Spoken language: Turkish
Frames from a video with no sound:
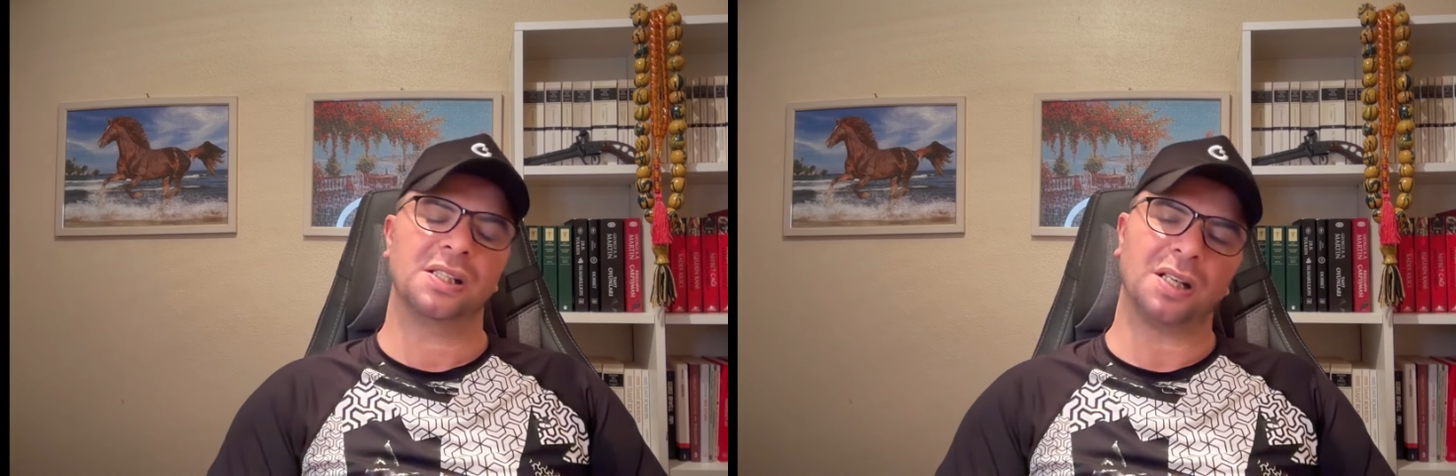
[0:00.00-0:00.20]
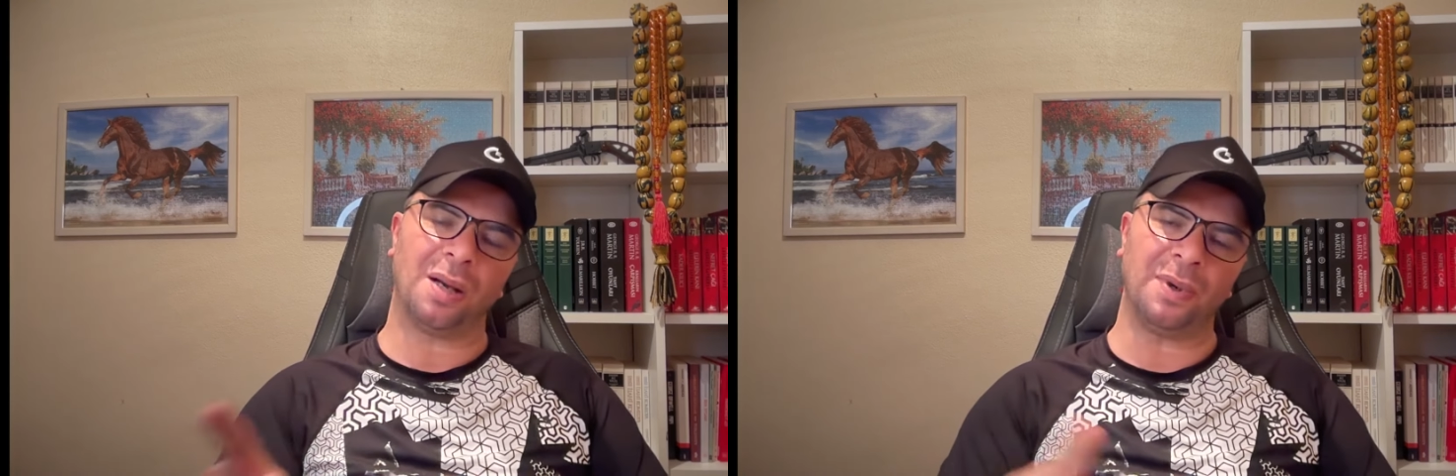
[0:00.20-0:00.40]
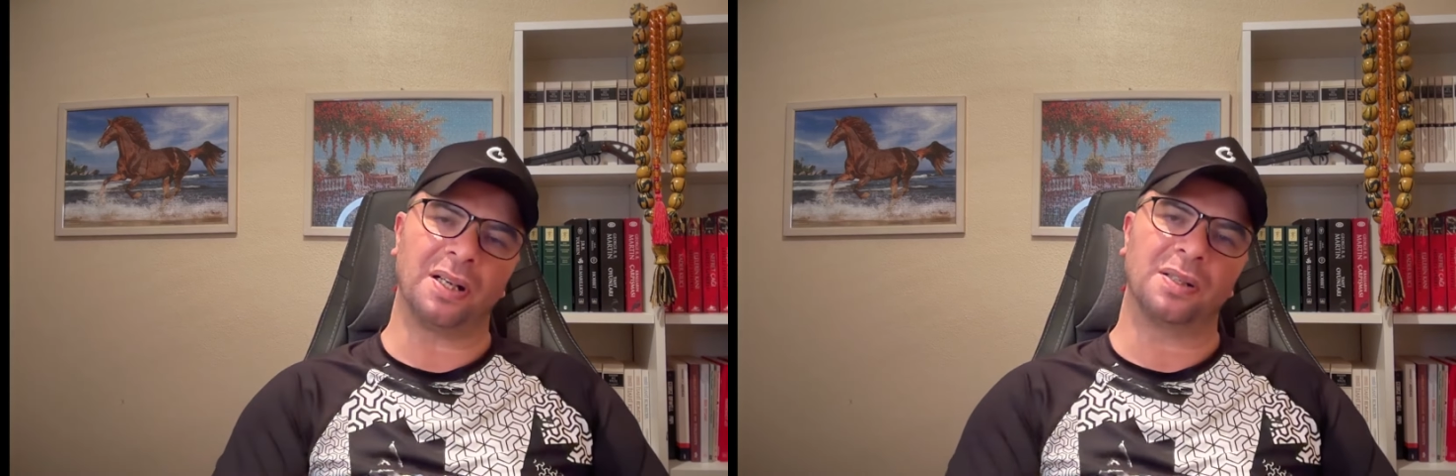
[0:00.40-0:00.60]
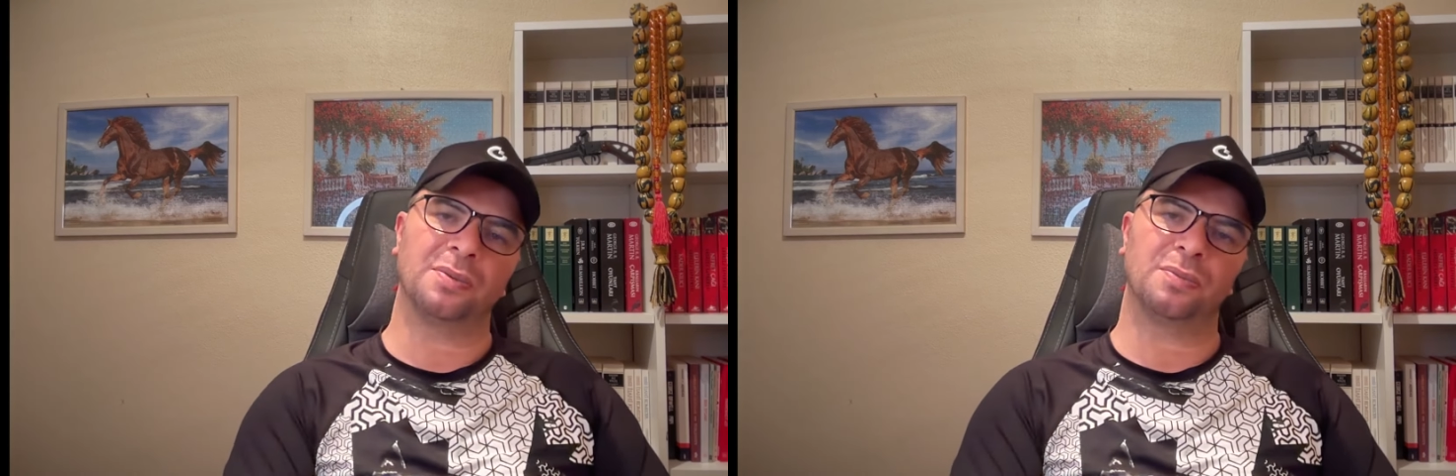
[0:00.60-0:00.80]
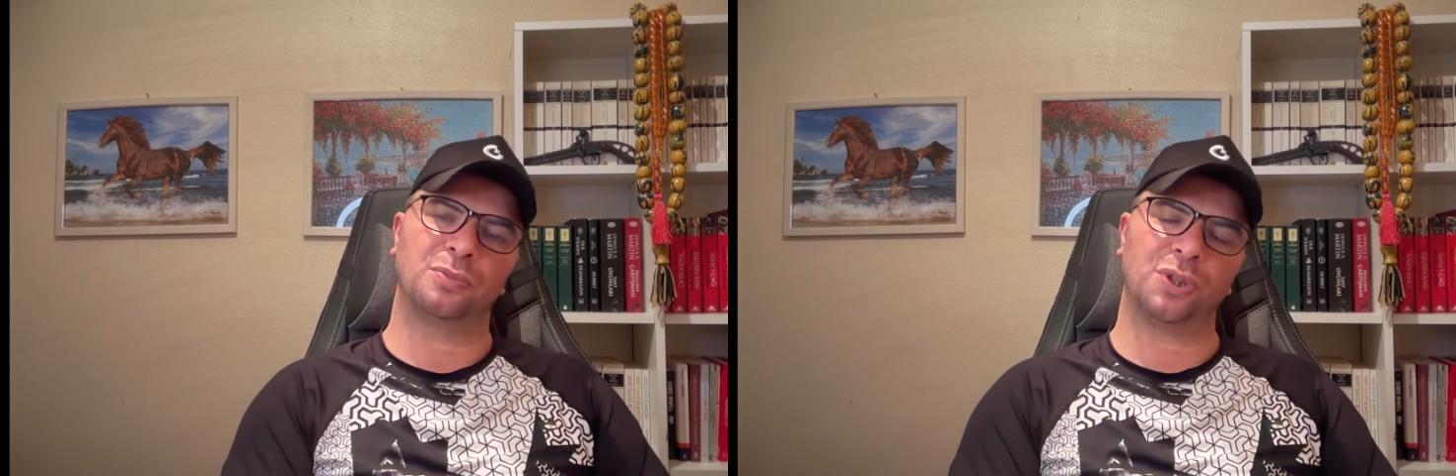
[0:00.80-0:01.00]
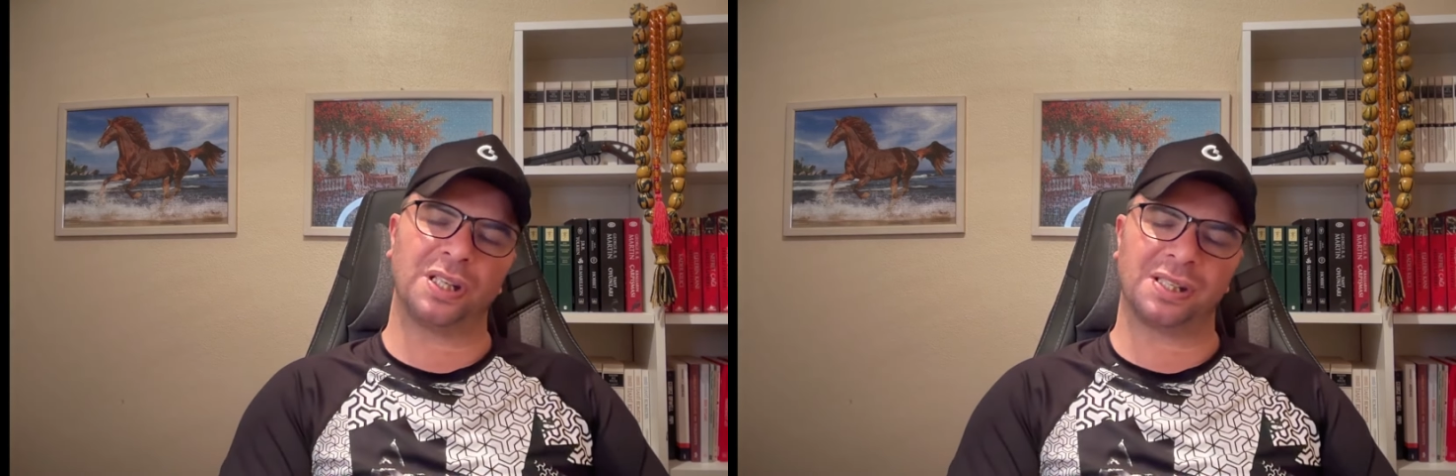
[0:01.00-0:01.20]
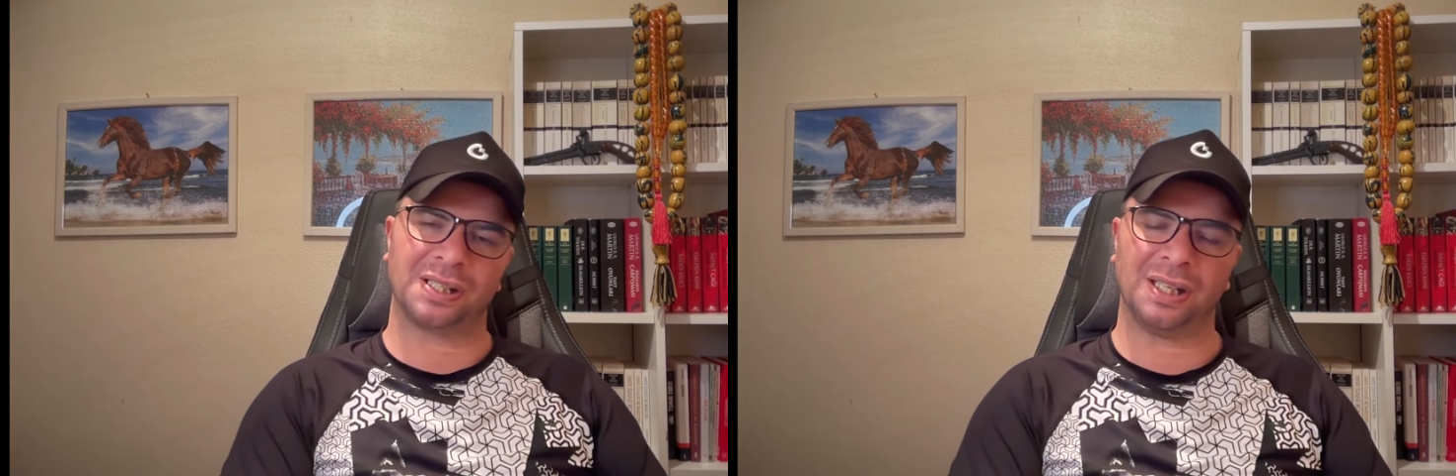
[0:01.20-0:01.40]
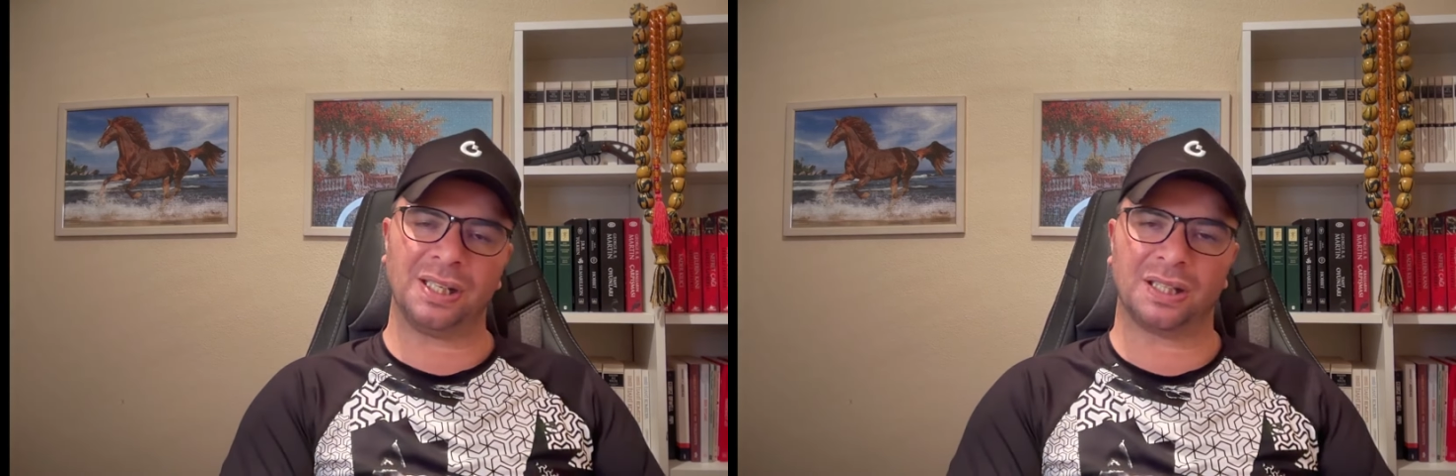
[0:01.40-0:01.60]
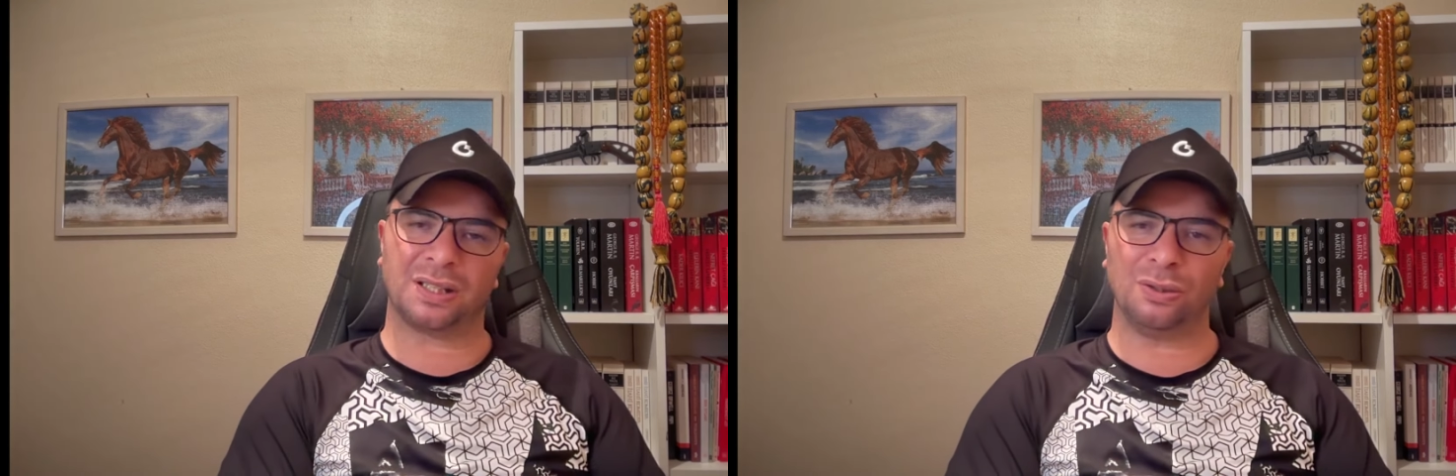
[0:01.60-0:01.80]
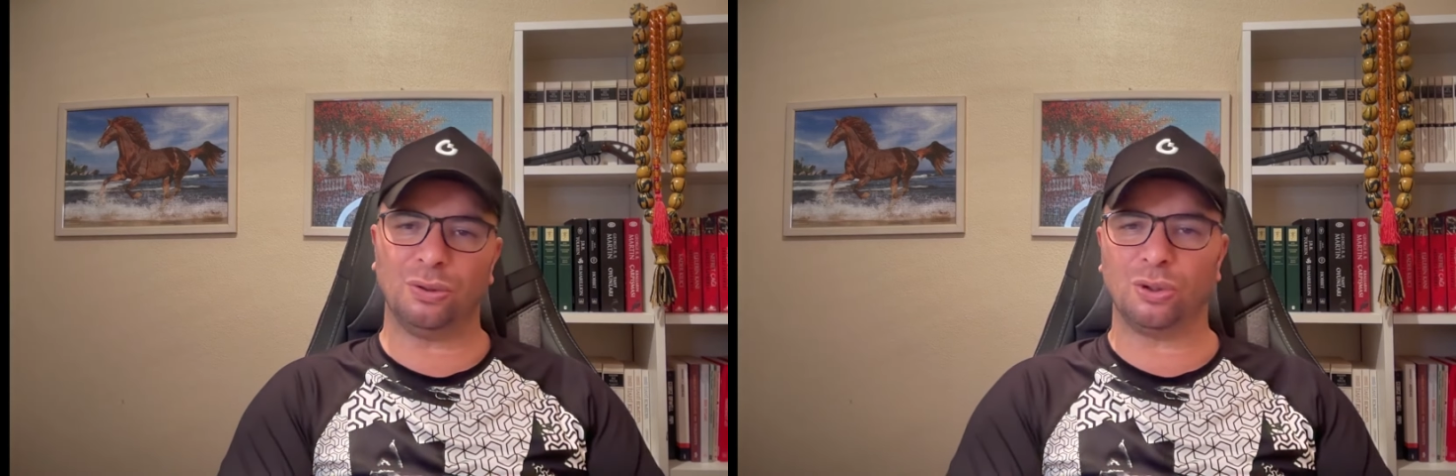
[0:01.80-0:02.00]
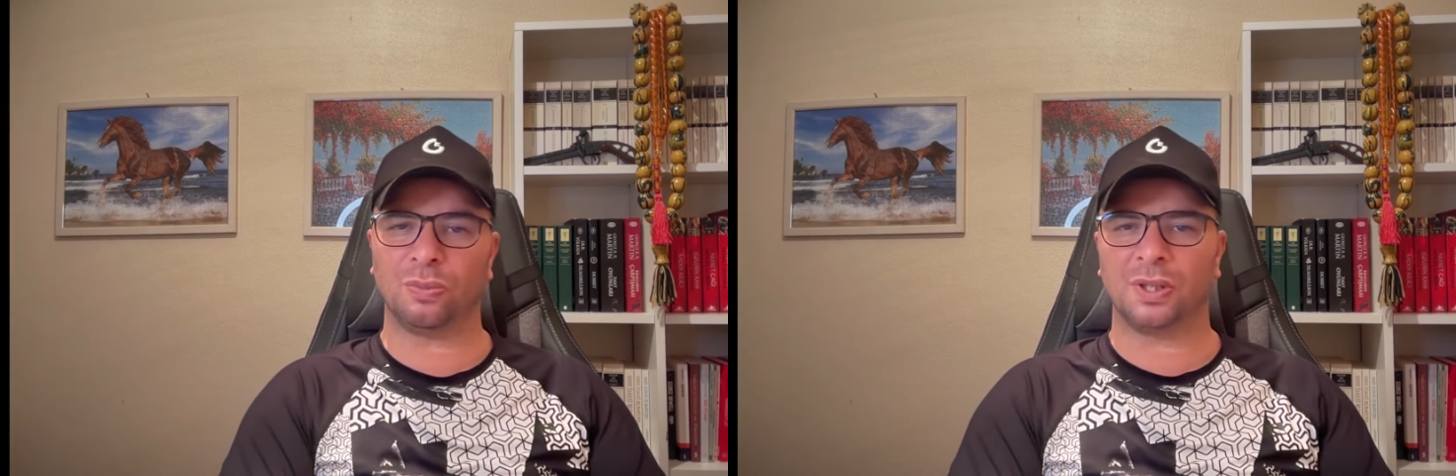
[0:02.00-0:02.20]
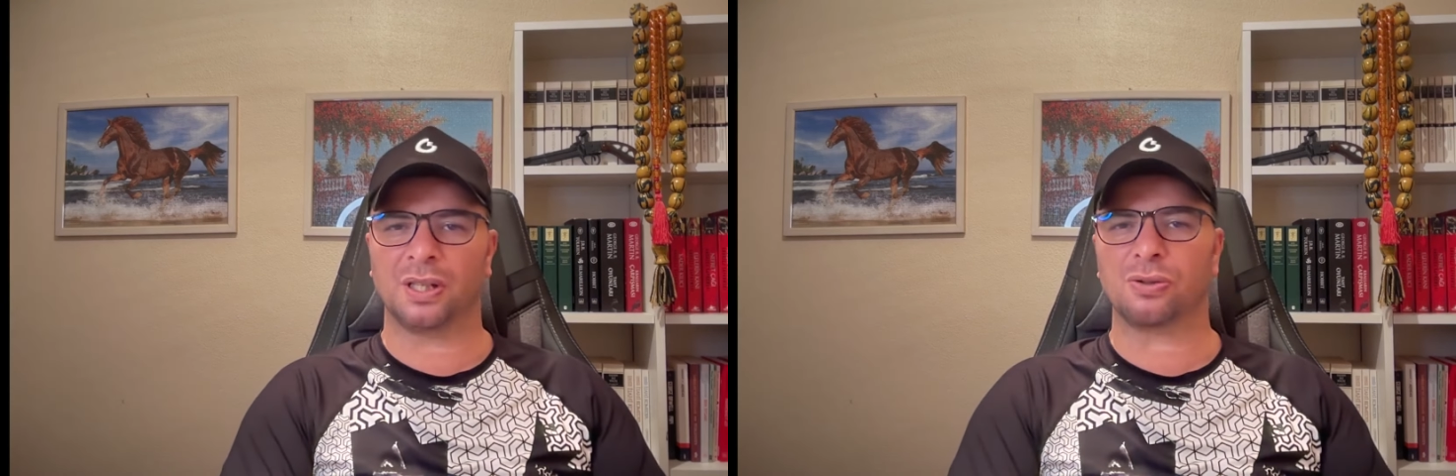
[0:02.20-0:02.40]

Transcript: Ama bu kesine yakın durumda